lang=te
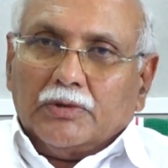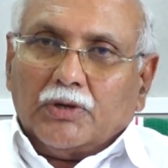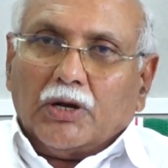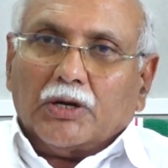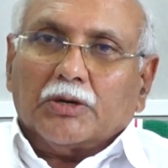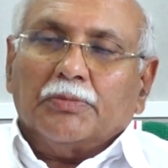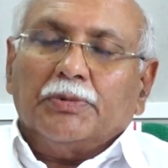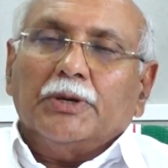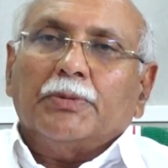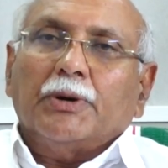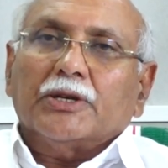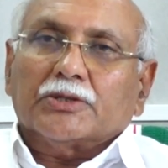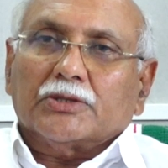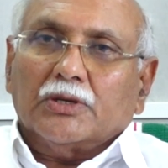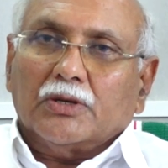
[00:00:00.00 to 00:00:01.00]
డాక్టర్ బి
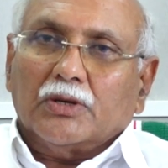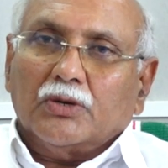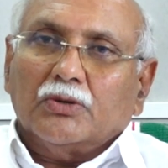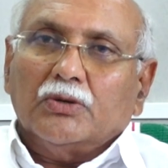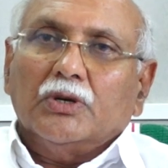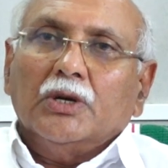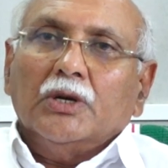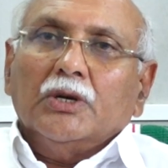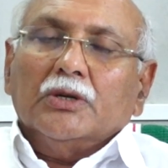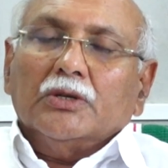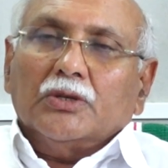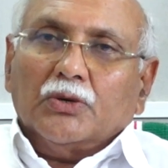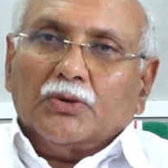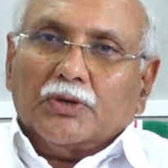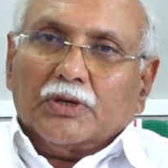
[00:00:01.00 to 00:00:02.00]
భాస్కర్ రావు
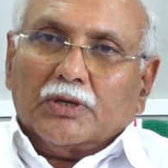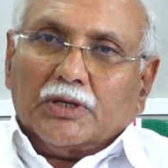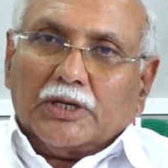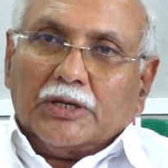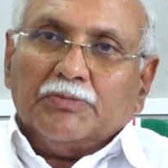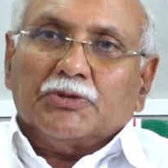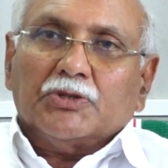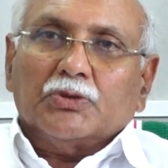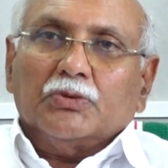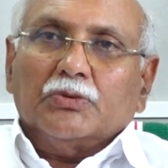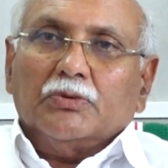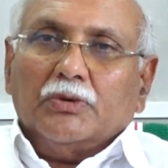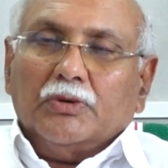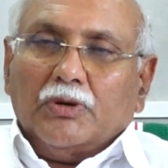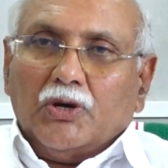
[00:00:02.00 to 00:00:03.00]
నవ్ కిమ్స్
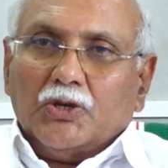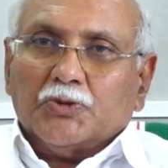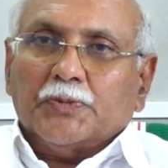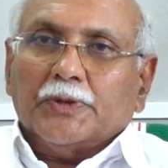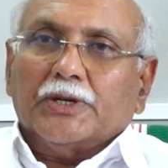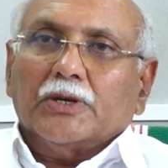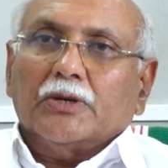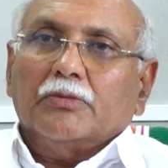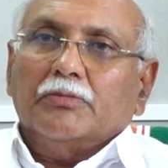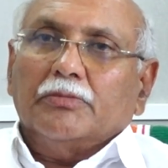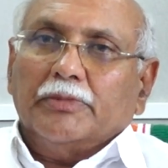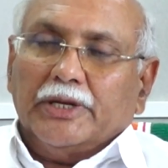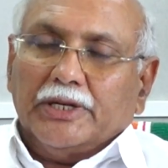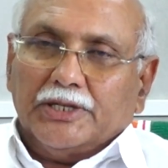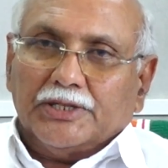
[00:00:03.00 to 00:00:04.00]
హాస్పిటల్
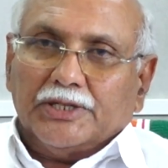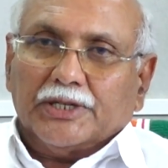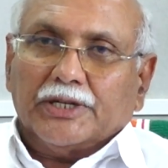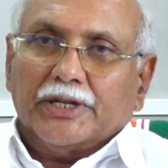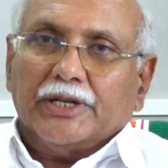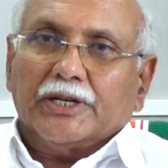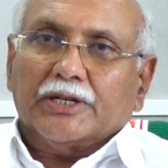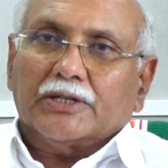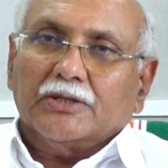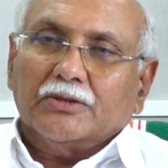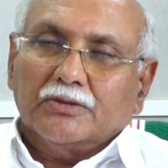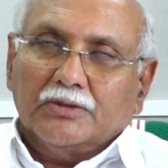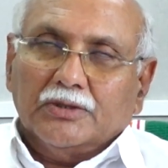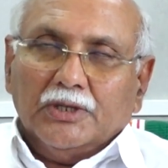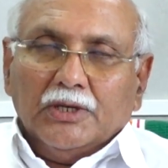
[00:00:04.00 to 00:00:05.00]
మేనేజింగ్ డైరెక్టర్
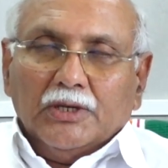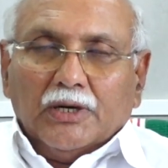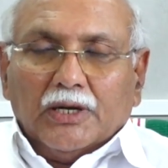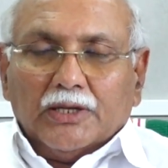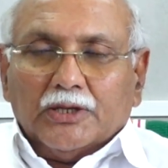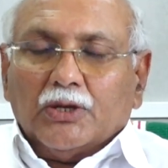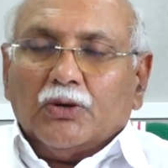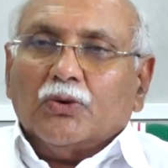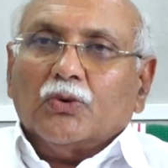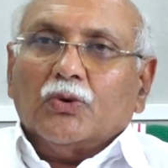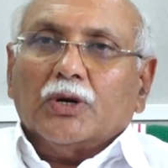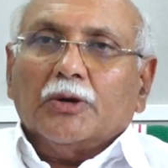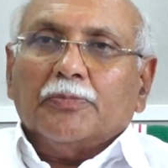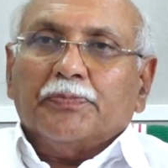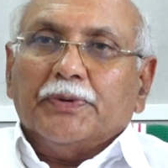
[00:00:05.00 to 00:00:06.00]
అందరం
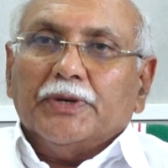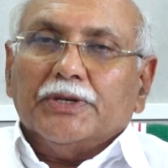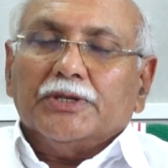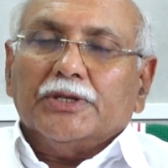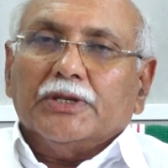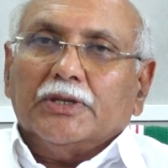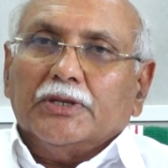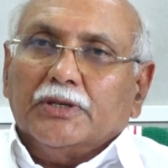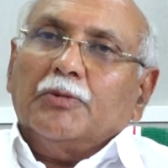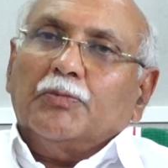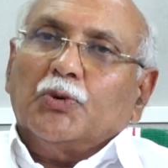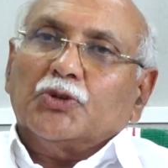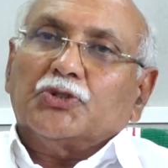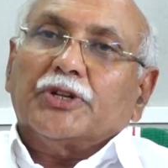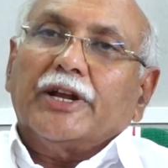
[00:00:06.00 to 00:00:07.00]
కూడా పీజీ
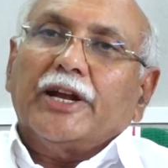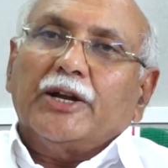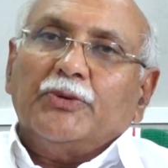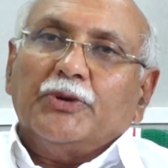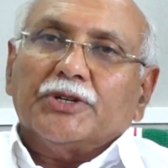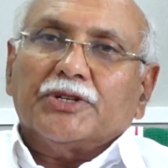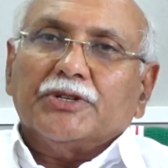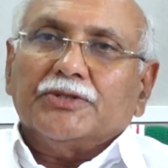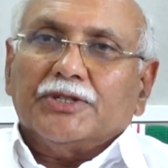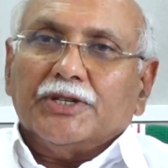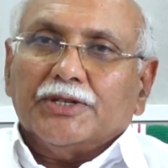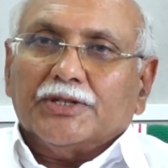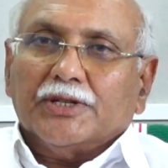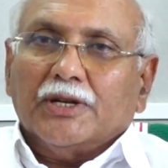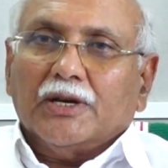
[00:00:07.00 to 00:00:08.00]
పోస్ట్ గ్రాడ్యుయేషన్
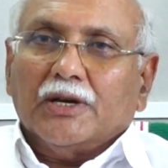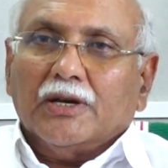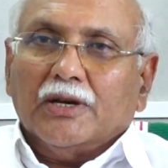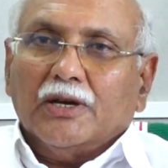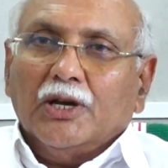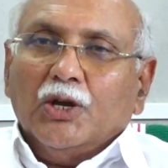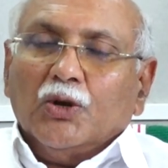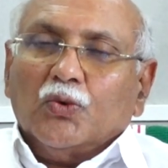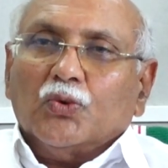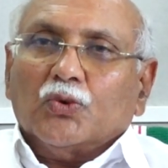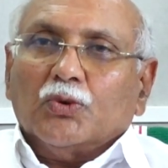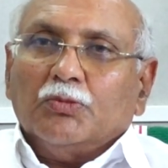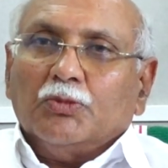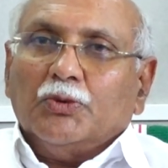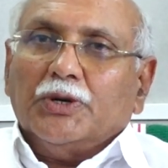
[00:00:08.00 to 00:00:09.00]
చేసిన
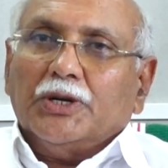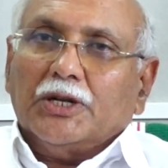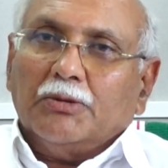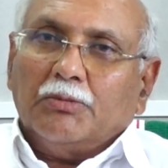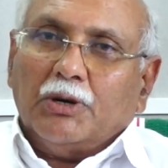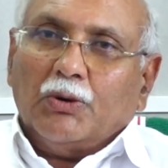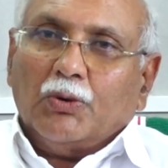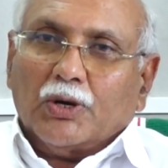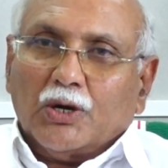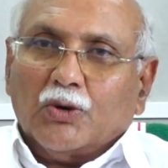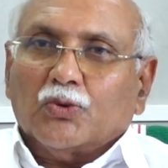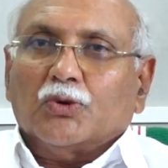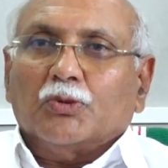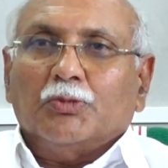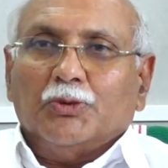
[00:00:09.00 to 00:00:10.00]
కుటుంబం అంటే మా ఒక్క
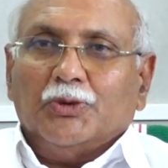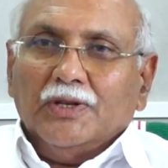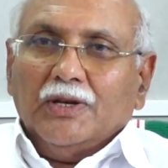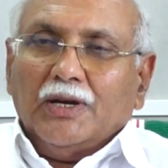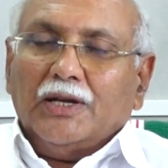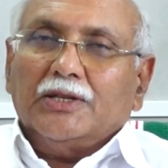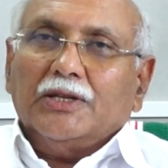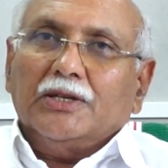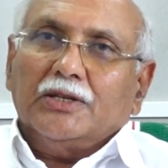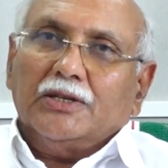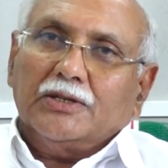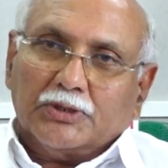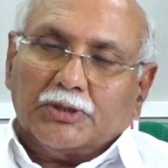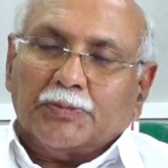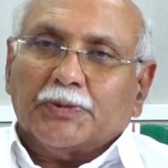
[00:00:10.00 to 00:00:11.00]
కుటుంబమే అది
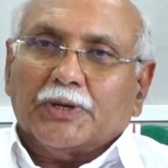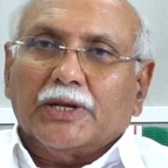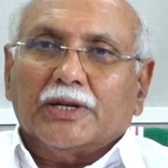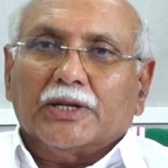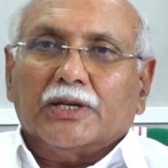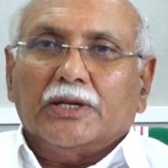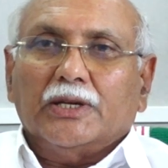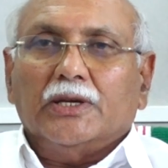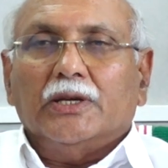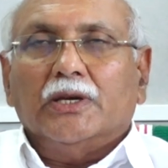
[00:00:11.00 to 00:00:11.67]
చెప్పడానికి